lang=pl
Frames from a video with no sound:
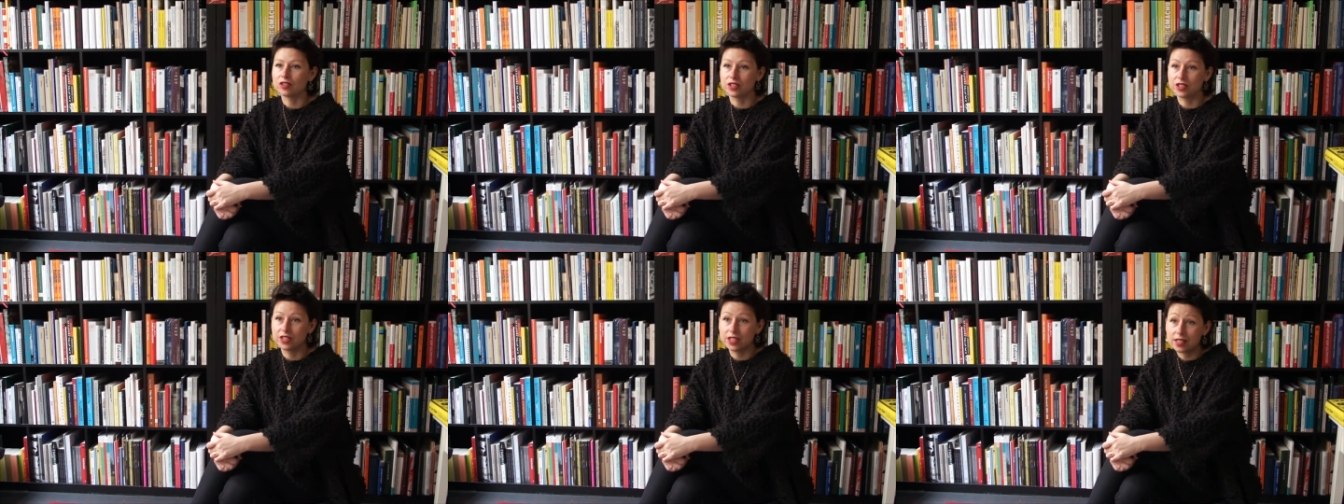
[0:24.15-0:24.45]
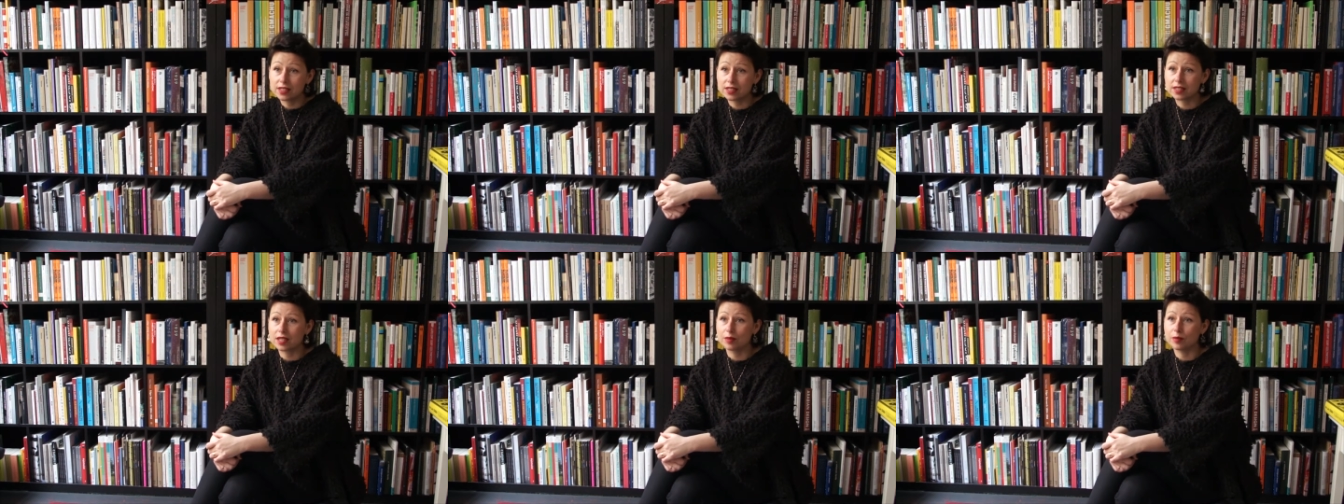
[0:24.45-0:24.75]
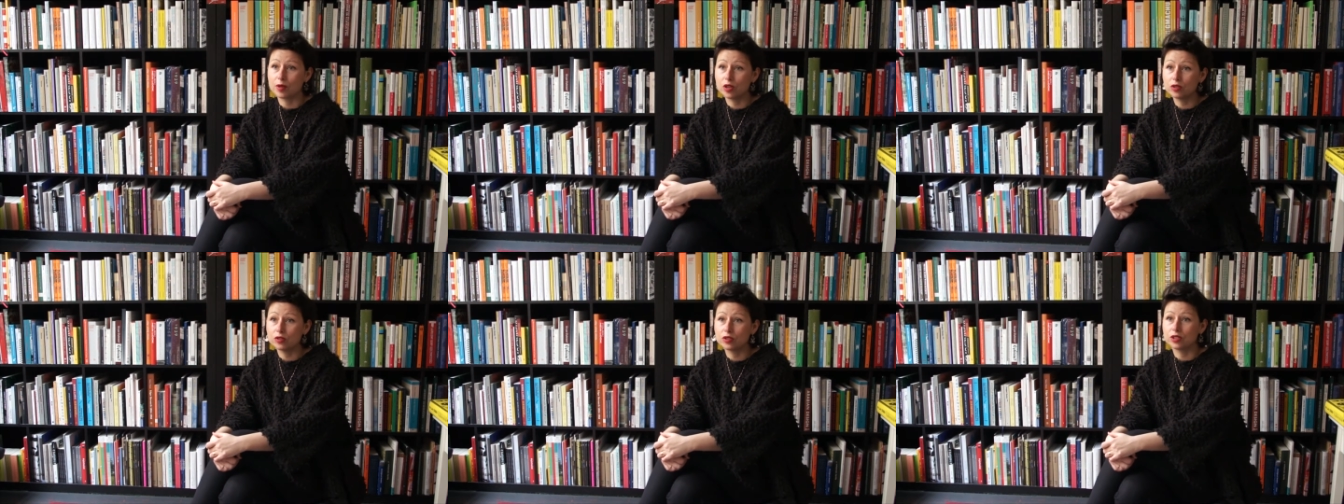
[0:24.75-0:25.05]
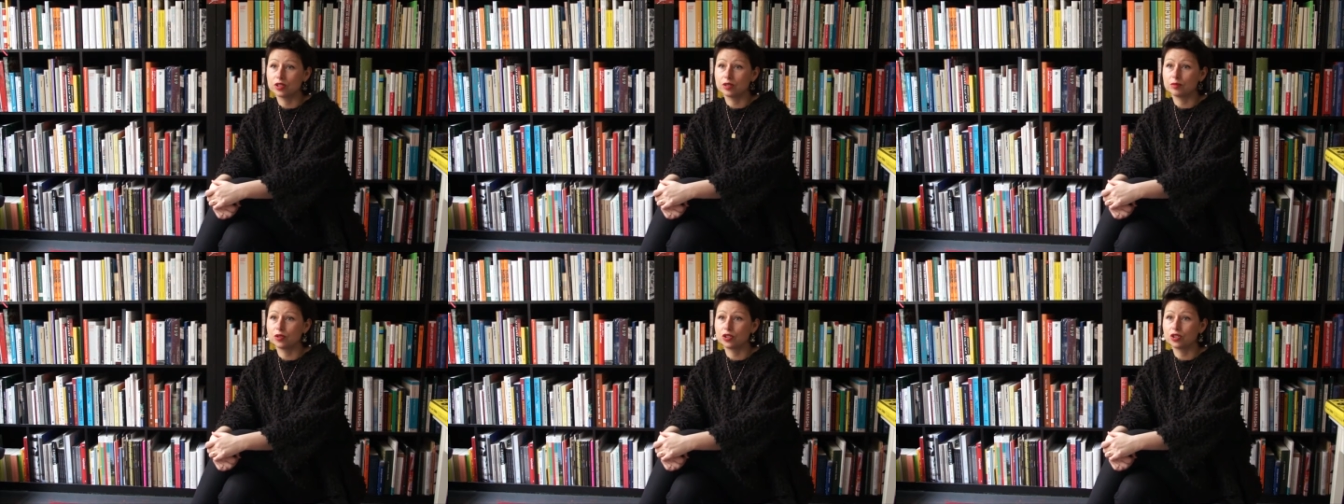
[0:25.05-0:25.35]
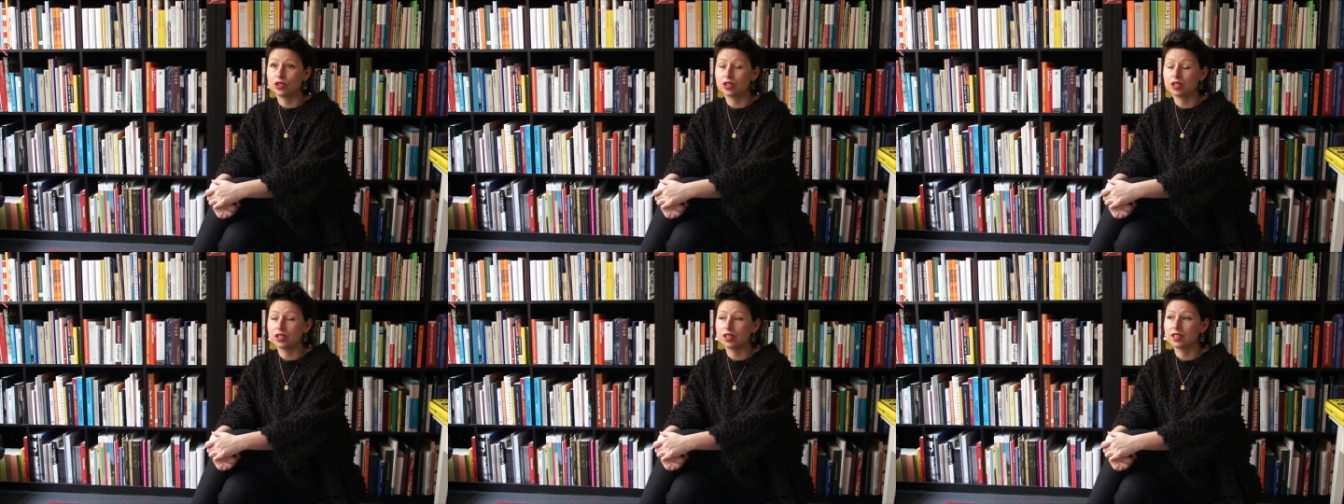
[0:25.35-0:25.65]
z dzieckiem o tym,
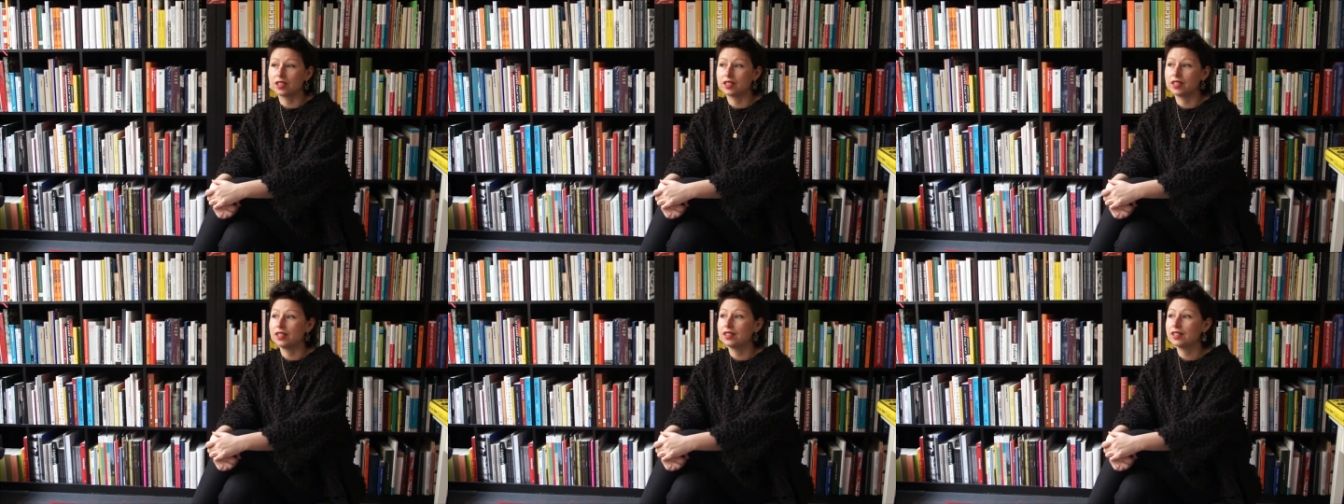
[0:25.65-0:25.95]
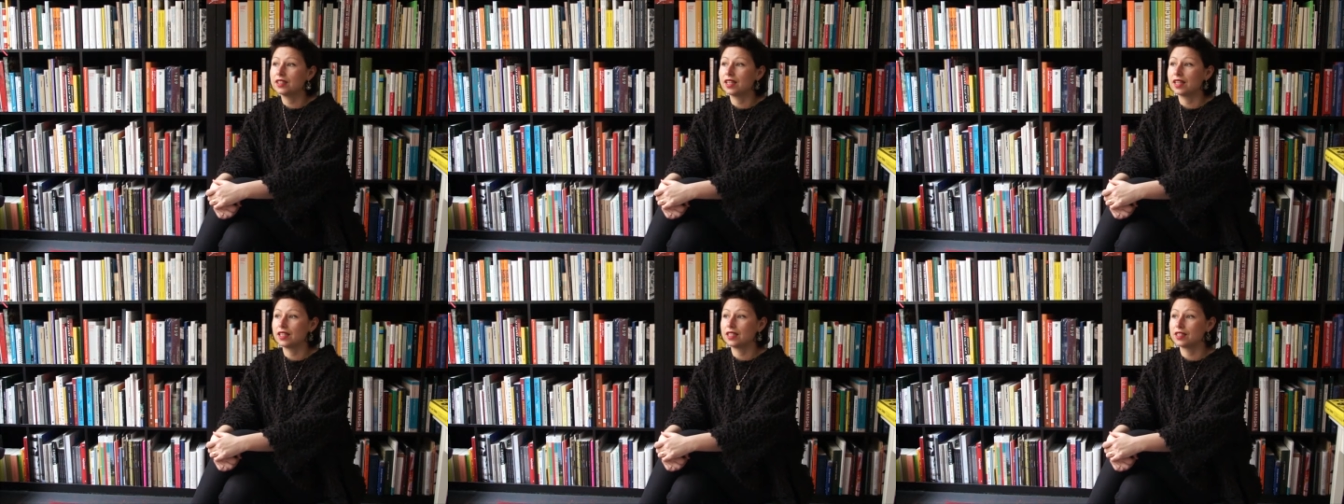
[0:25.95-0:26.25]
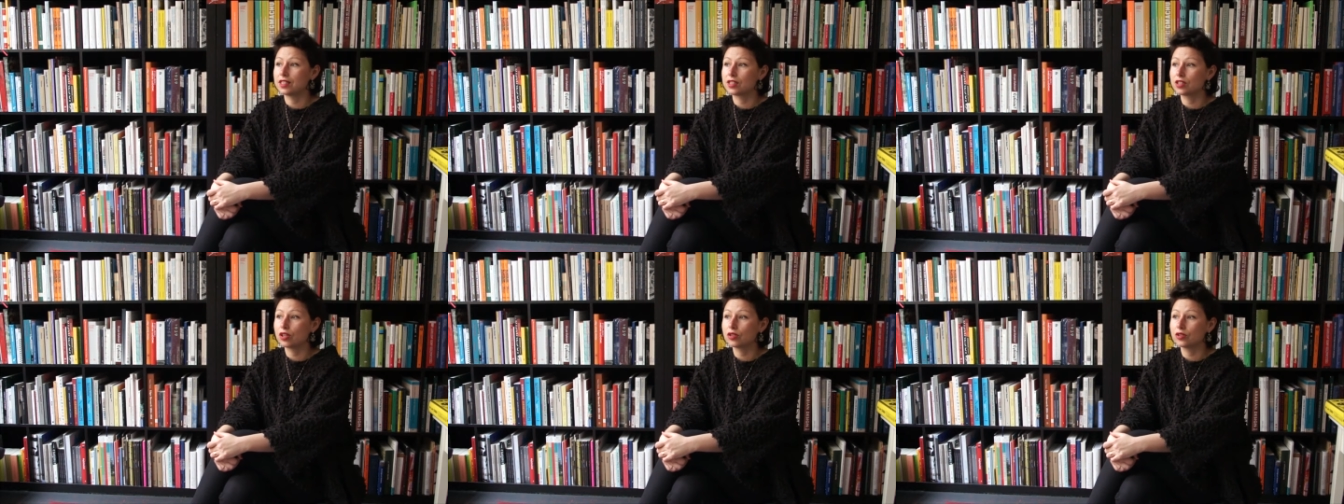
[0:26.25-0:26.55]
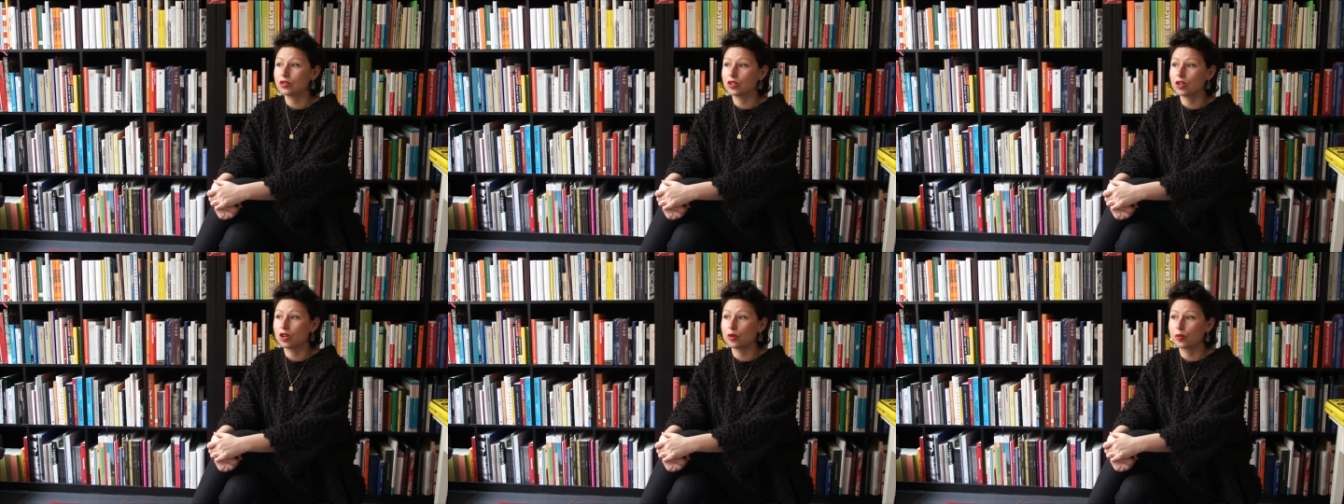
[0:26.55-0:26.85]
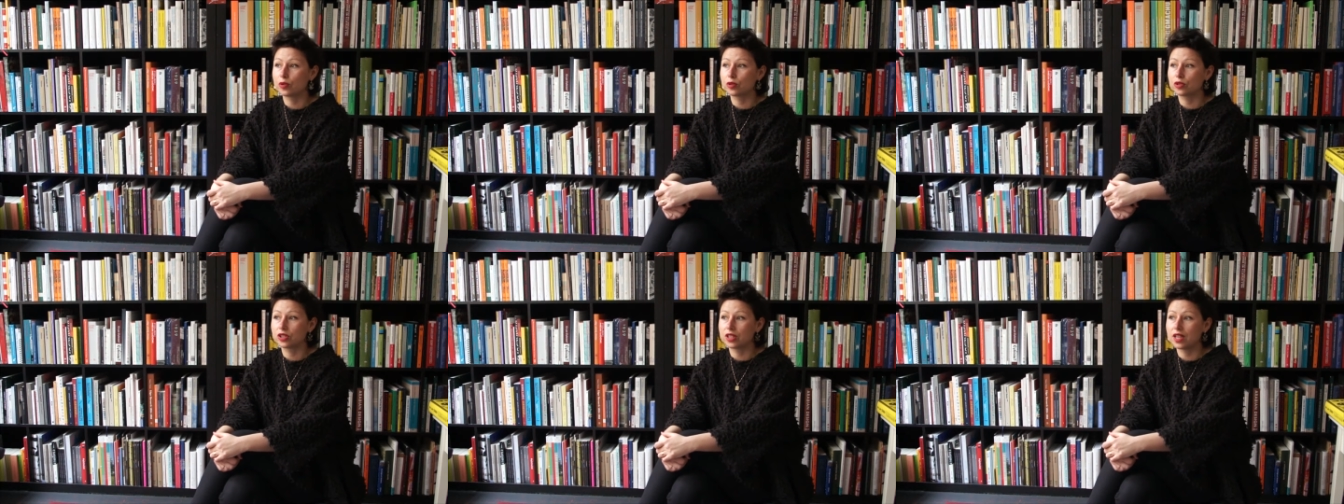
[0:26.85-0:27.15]
czy inne istoty
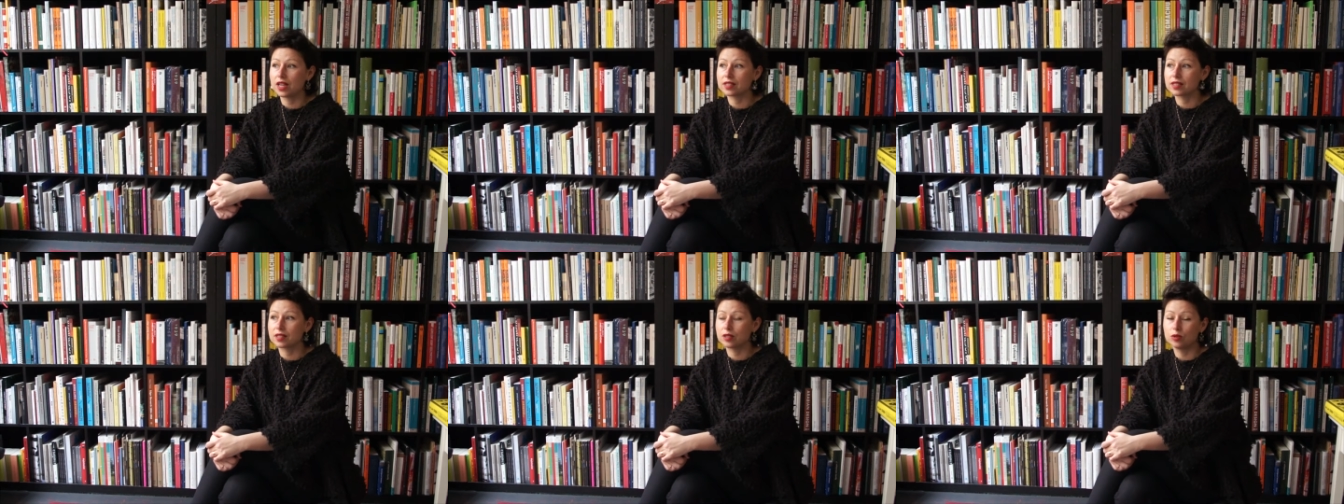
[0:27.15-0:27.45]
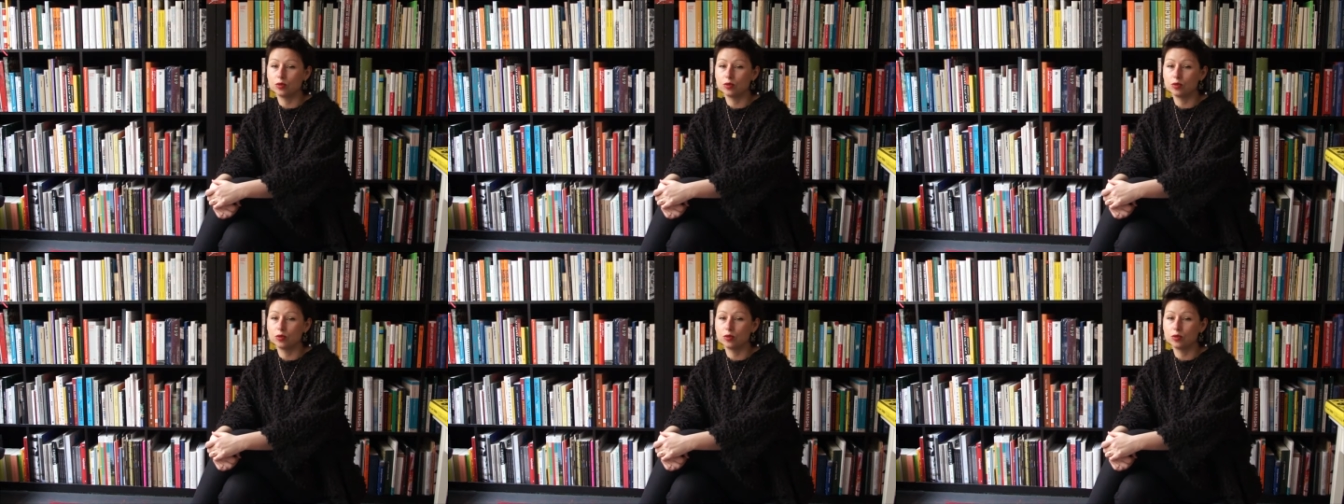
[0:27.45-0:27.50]
oprócz nas,